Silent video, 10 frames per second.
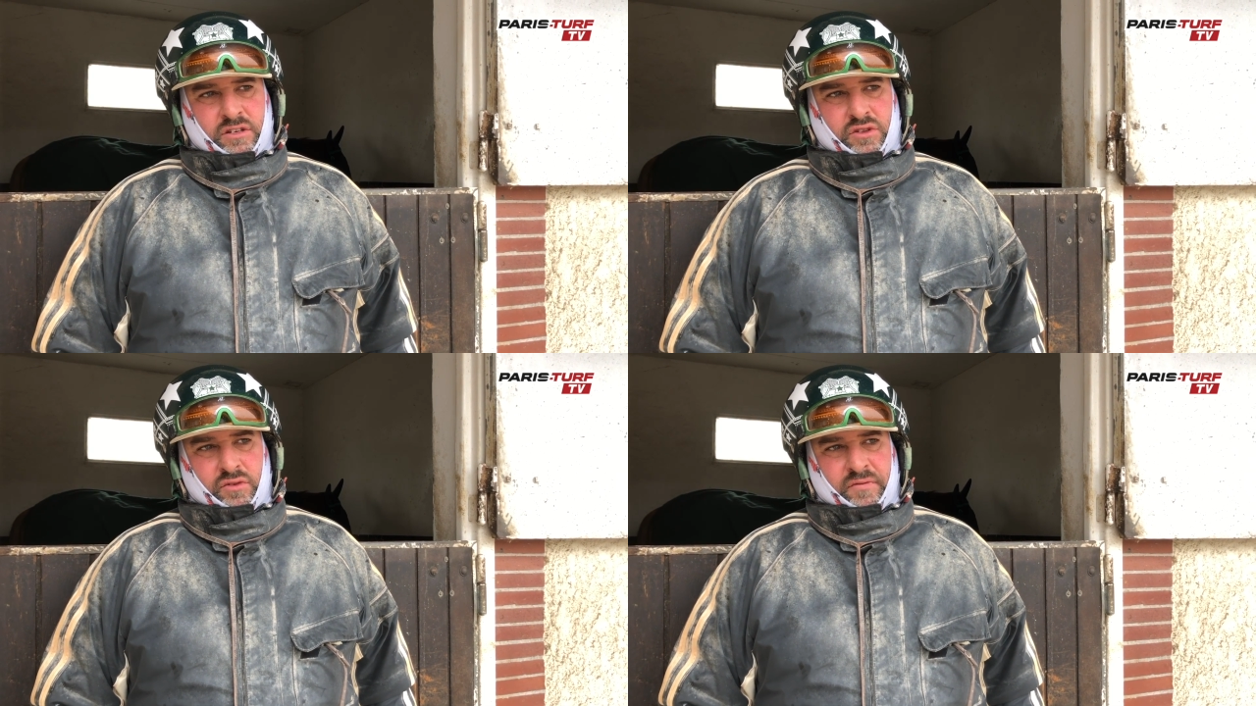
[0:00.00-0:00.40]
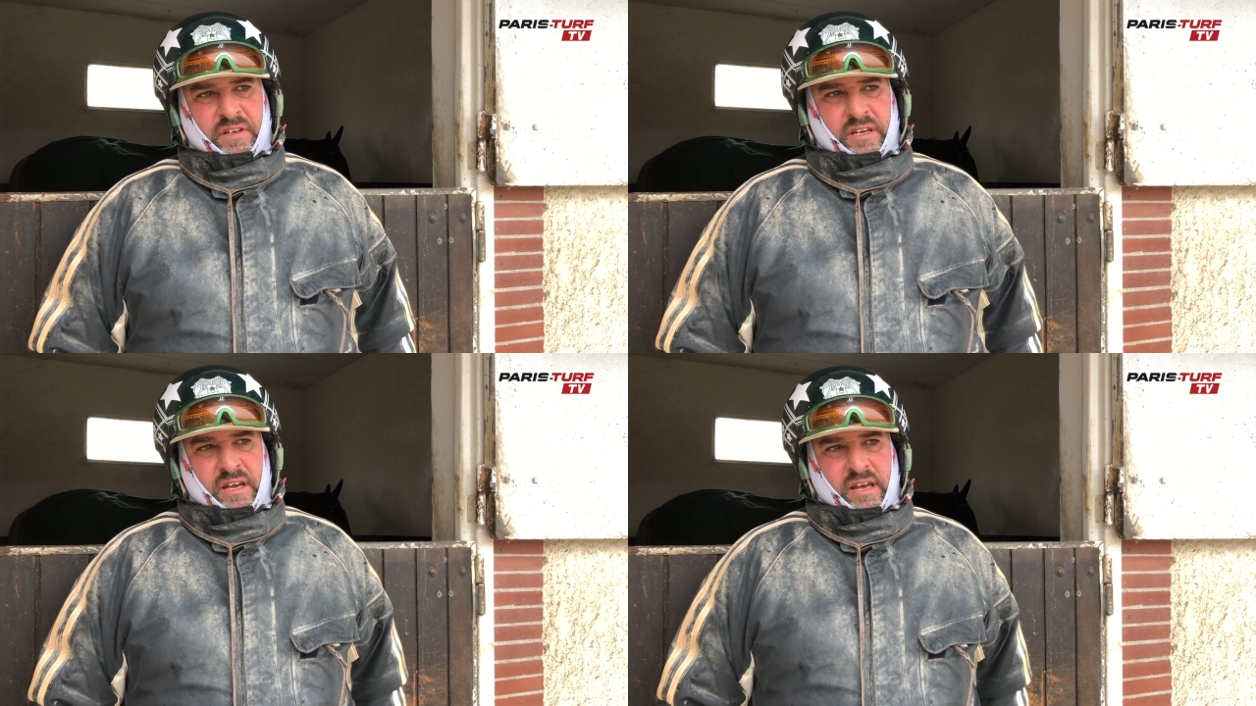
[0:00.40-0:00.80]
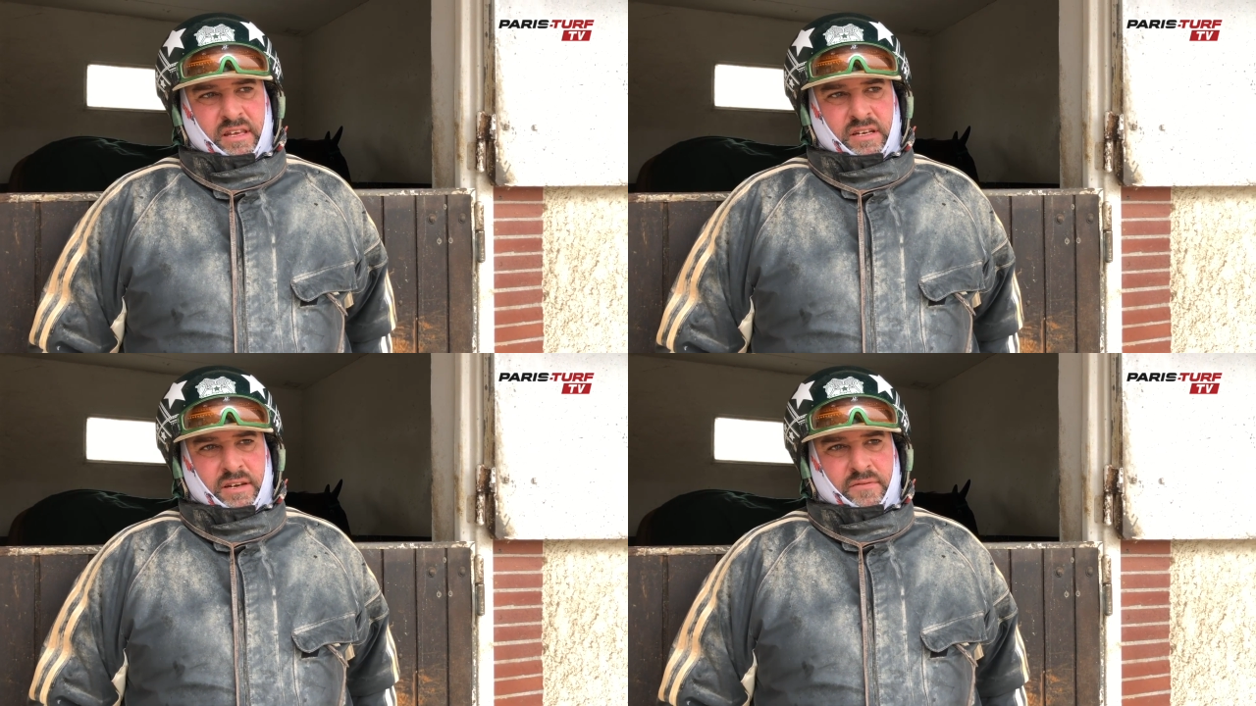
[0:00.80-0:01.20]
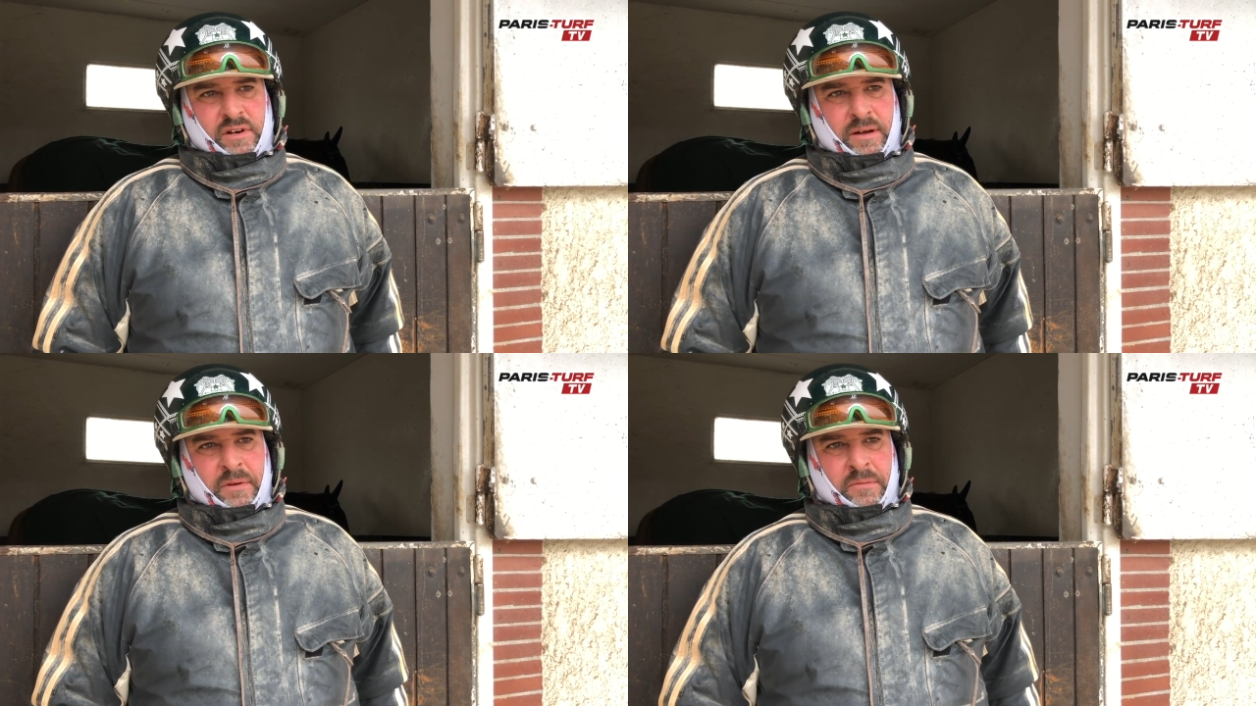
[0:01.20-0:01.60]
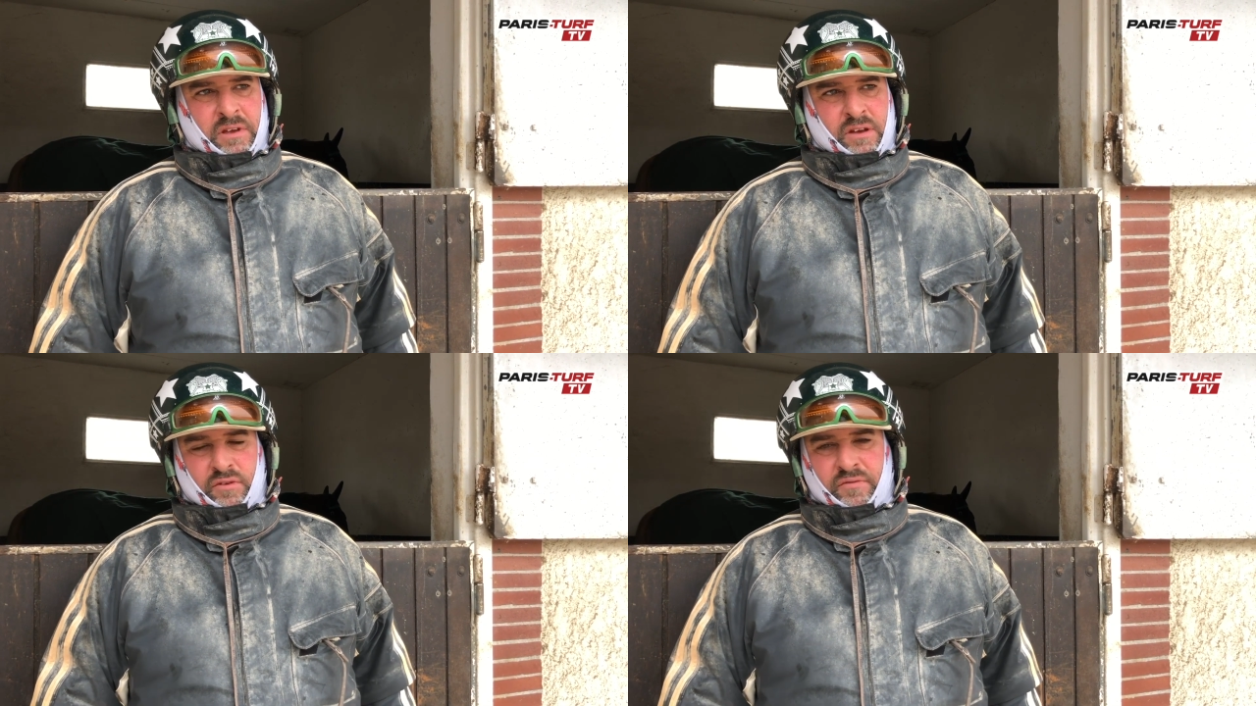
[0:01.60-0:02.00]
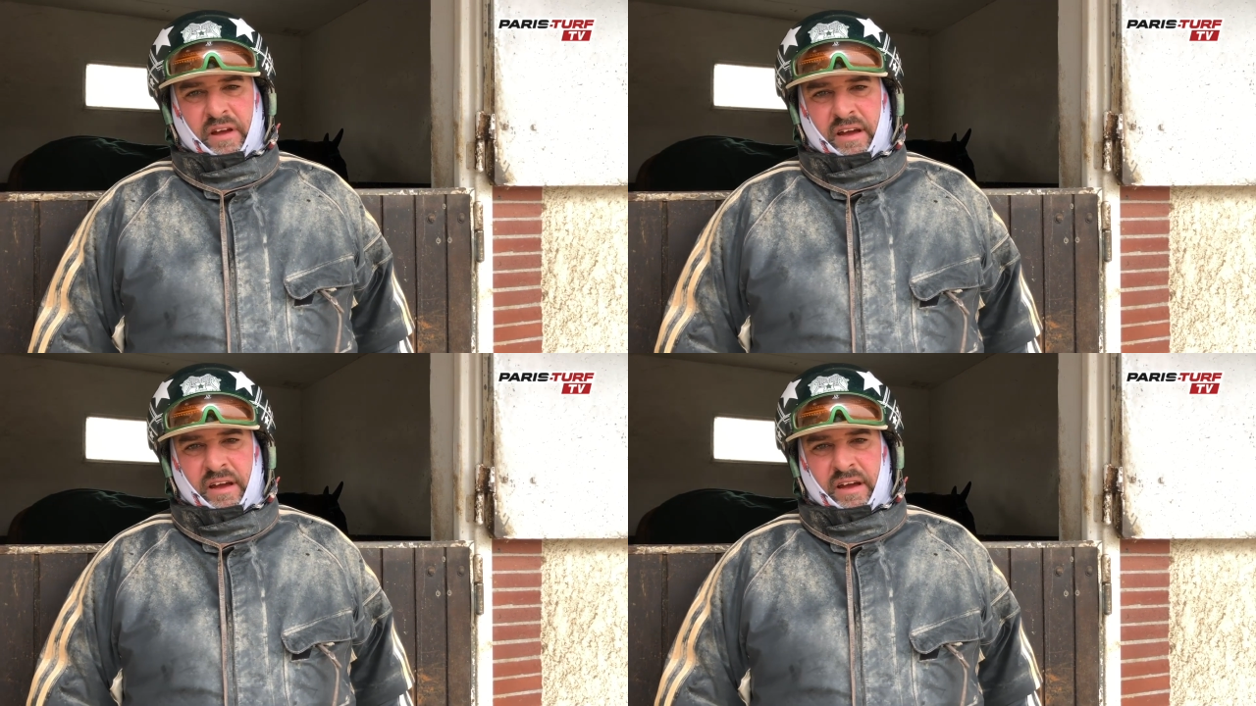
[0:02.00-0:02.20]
trouve qu'il y a des chevaux quand même qui courent